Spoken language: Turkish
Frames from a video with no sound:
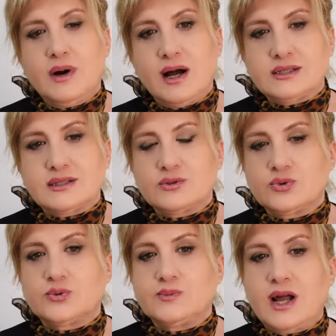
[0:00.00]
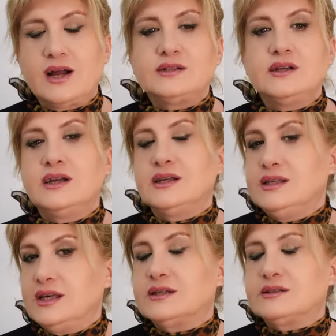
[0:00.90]
bazı durumlar
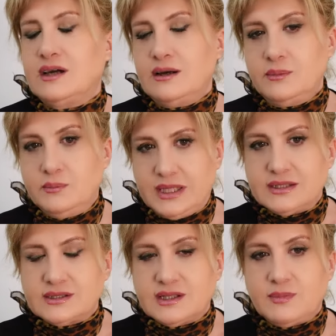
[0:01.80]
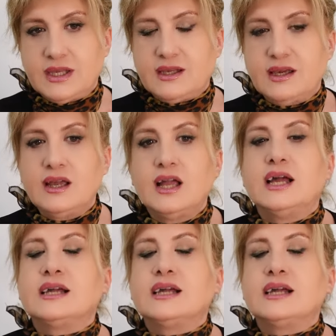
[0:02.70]
yaratabilir tabii ki.